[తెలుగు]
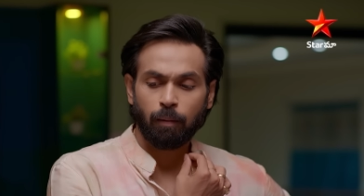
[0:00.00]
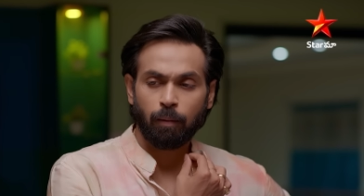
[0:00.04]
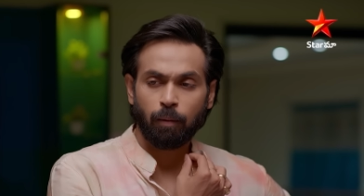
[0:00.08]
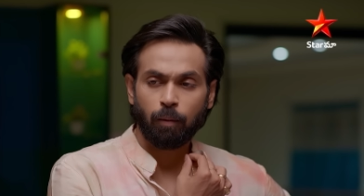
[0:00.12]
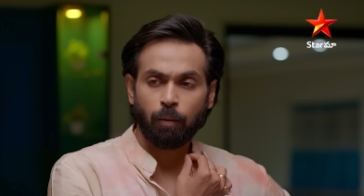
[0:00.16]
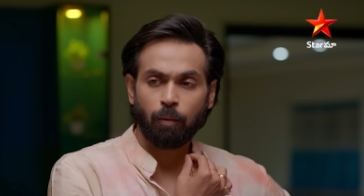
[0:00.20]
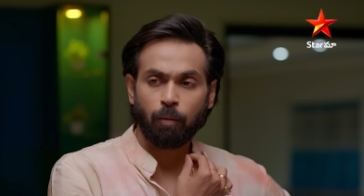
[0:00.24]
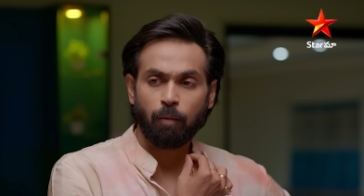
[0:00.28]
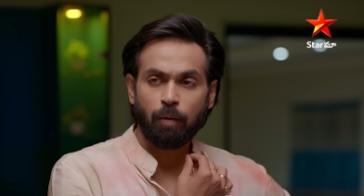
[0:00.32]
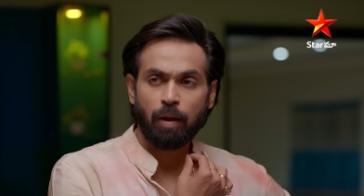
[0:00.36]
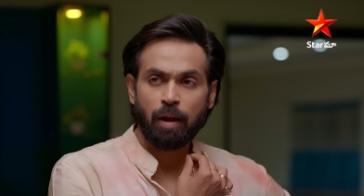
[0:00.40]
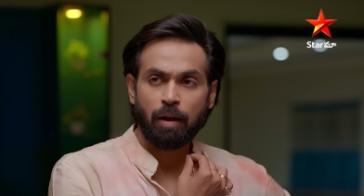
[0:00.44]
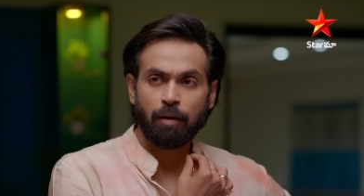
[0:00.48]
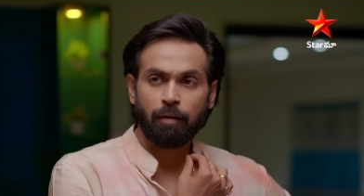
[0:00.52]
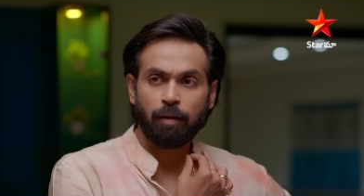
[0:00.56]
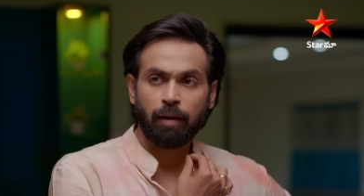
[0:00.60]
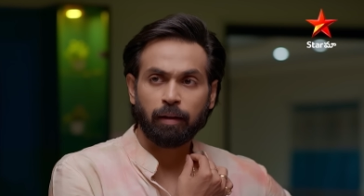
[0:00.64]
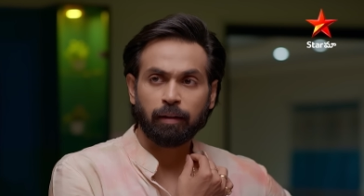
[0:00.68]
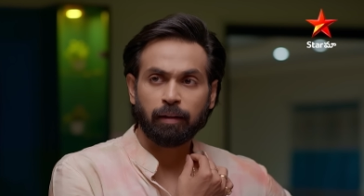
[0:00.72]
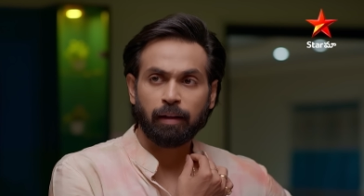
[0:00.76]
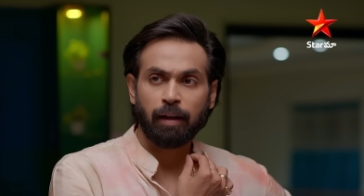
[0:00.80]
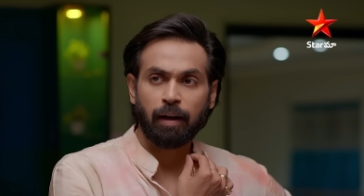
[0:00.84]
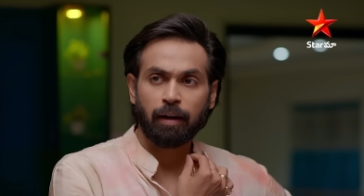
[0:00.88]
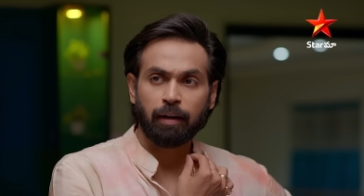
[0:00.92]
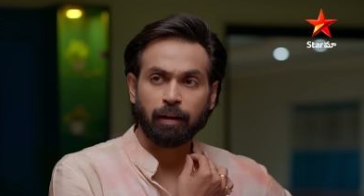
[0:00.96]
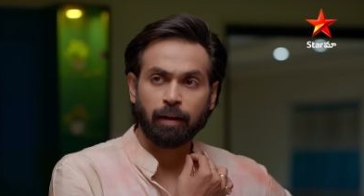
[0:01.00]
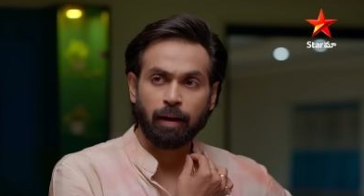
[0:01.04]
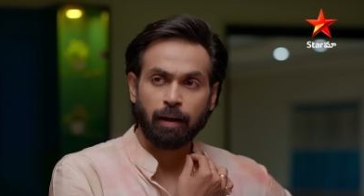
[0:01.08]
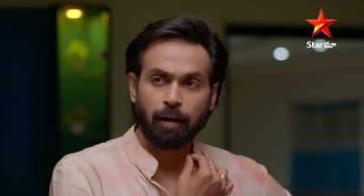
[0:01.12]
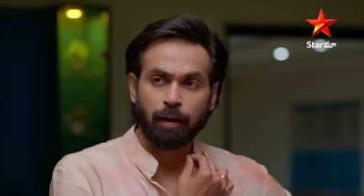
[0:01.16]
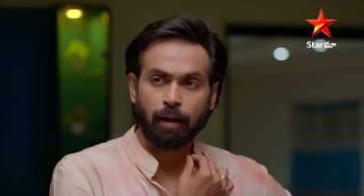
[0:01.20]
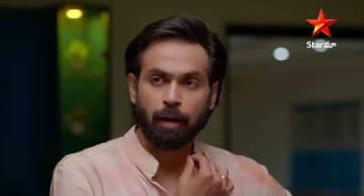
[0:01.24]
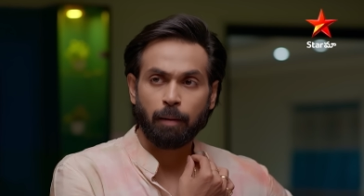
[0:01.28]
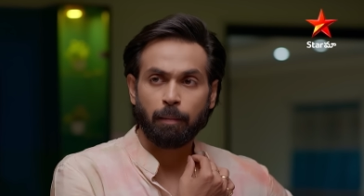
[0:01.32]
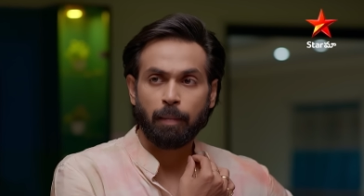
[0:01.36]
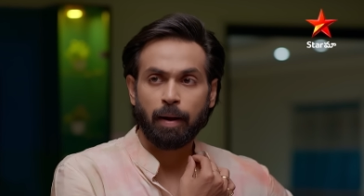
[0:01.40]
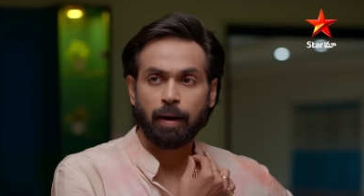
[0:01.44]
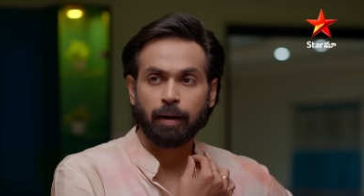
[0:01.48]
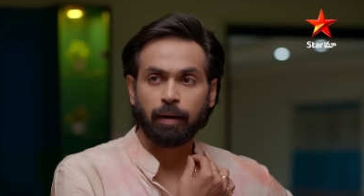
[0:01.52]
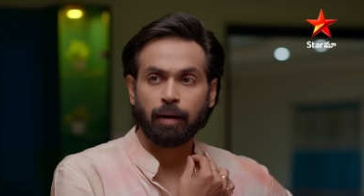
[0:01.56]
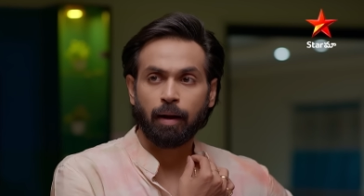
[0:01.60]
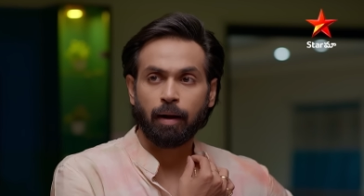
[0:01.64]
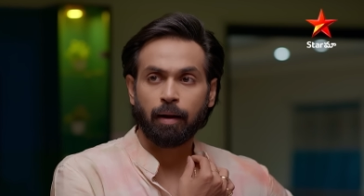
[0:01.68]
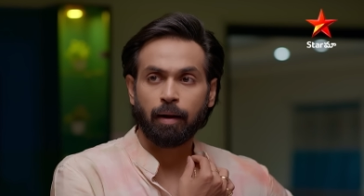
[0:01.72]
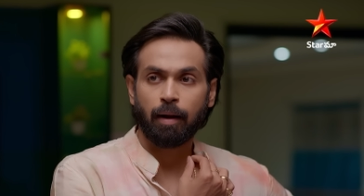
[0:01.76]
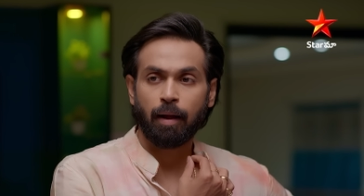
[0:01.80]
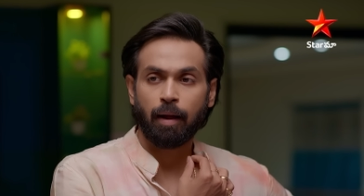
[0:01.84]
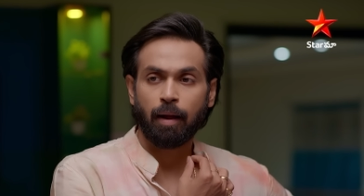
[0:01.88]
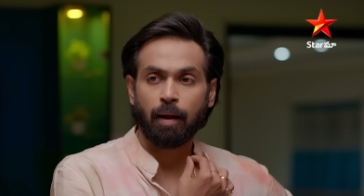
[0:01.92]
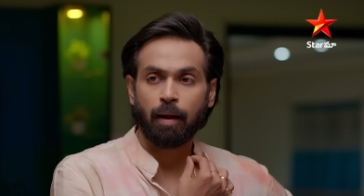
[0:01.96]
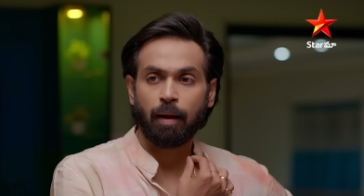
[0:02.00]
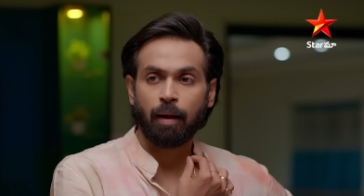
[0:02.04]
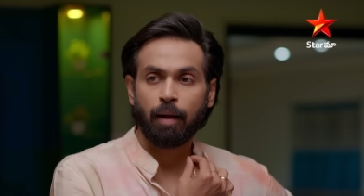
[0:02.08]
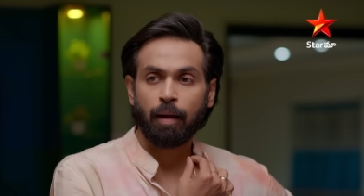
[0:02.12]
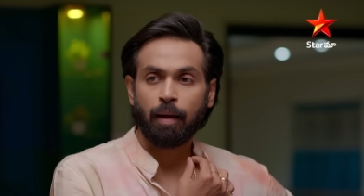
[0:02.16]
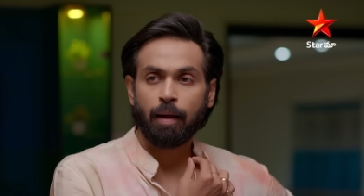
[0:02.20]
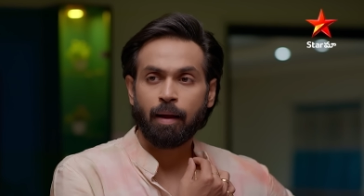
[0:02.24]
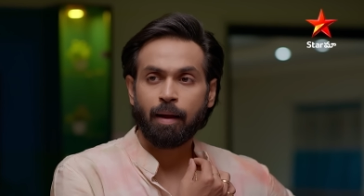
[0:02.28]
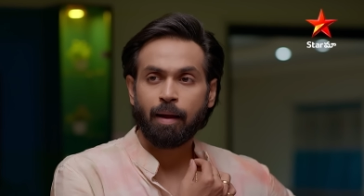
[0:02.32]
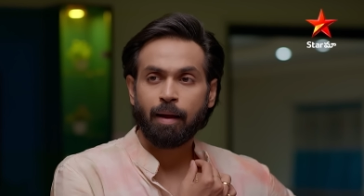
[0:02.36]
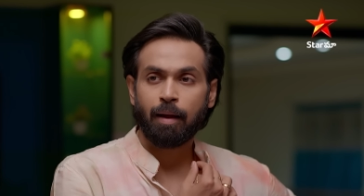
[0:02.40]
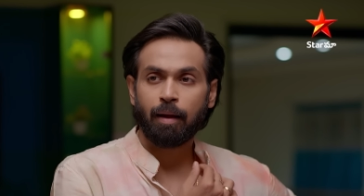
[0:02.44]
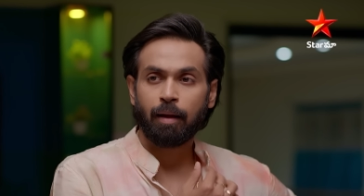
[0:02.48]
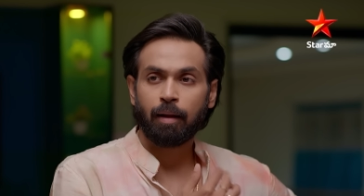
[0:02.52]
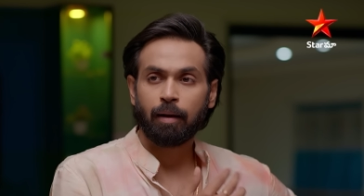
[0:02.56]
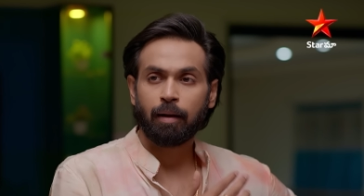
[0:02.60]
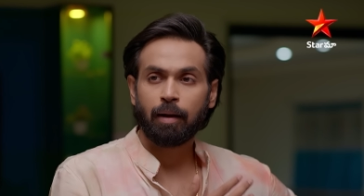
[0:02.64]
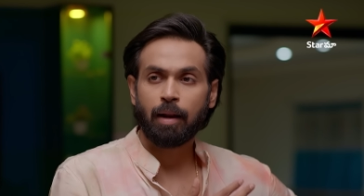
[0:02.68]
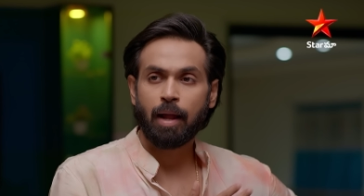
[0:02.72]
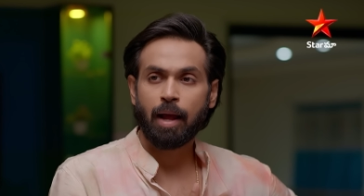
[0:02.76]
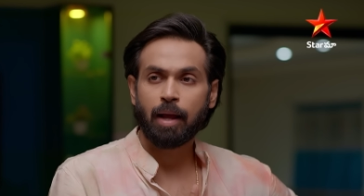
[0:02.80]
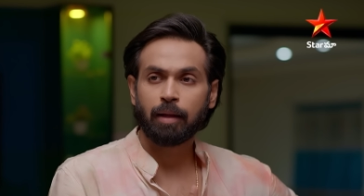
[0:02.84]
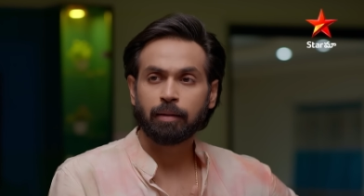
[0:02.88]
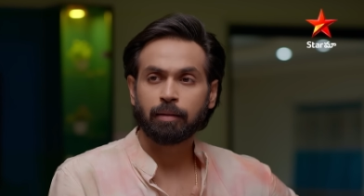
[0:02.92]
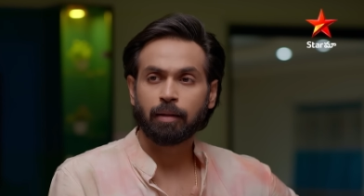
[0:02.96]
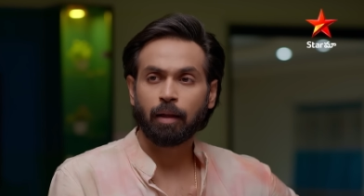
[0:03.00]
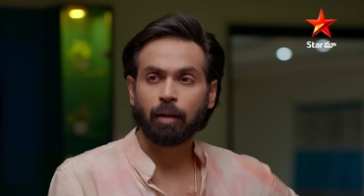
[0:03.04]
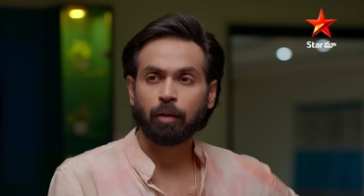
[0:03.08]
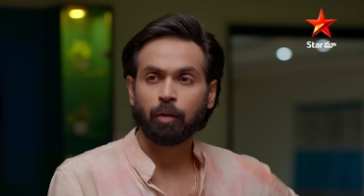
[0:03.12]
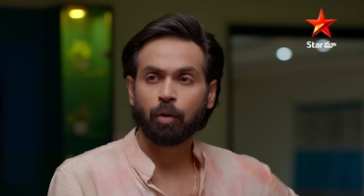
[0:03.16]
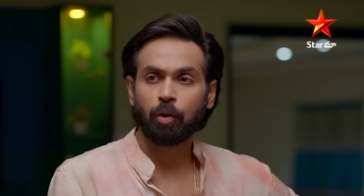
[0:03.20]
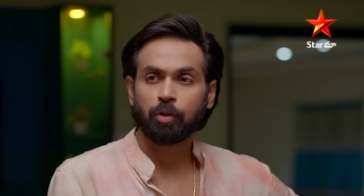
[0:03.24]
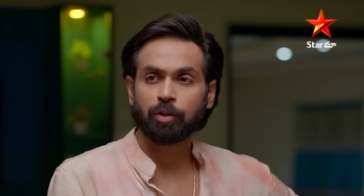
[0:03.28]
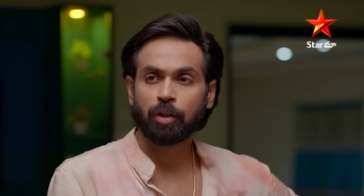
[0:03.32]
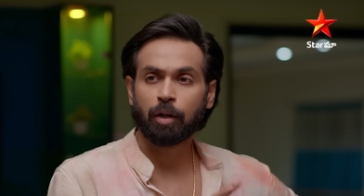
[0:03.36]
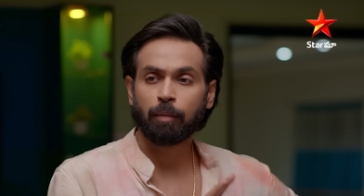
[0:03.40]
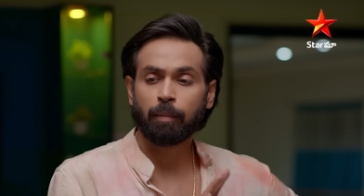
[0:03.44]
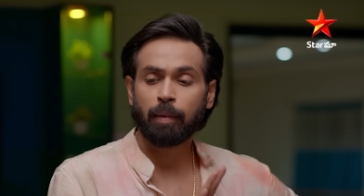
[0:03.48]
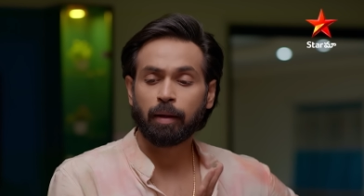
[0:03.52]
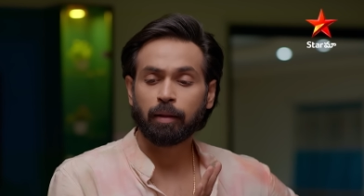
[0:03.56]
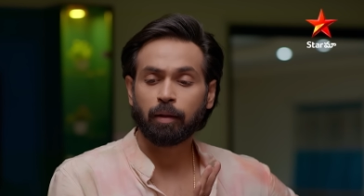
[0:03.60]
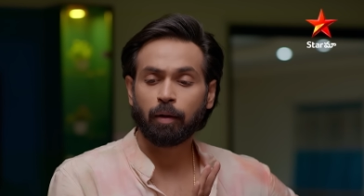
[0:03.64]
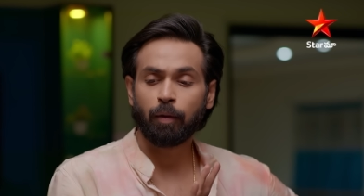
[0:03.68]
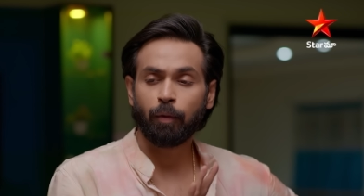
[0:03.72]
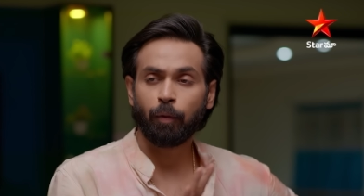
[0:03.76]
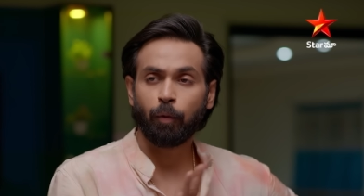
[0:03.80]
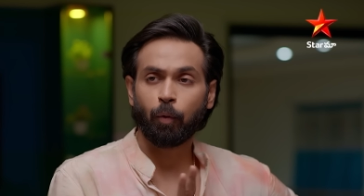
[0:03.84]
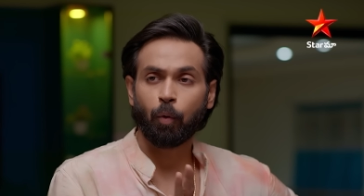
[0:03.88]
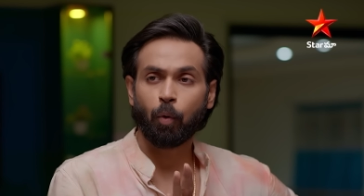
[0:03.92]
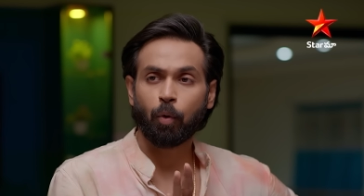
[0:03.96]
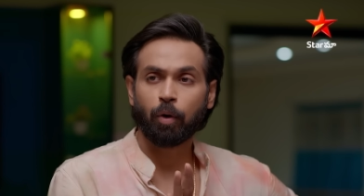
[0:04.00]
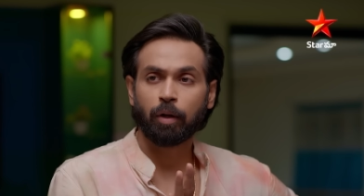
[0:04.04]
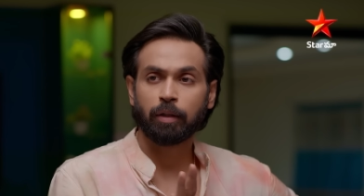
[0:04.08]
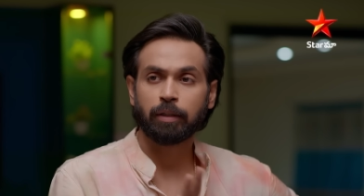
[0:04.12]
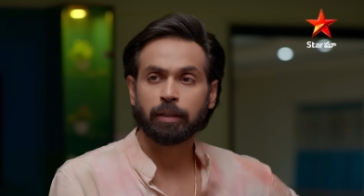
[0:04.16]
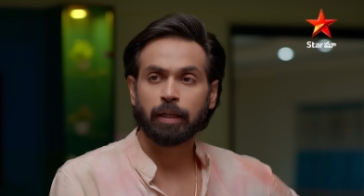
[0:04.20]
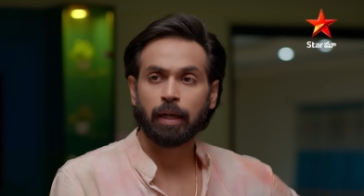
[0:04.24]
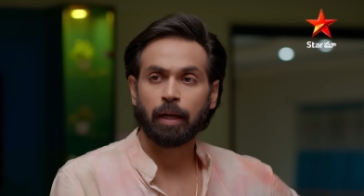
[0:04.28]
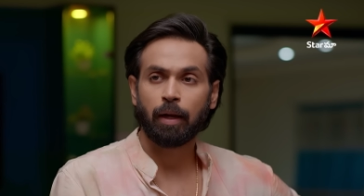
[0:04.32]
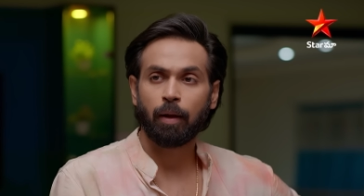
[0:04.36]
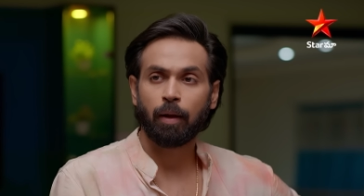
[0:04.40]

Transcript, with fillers: నువ్వేమెంత ఎటకారంగా మాట్లాడినా నా సంతోషాన్ని మాత్రం దూరం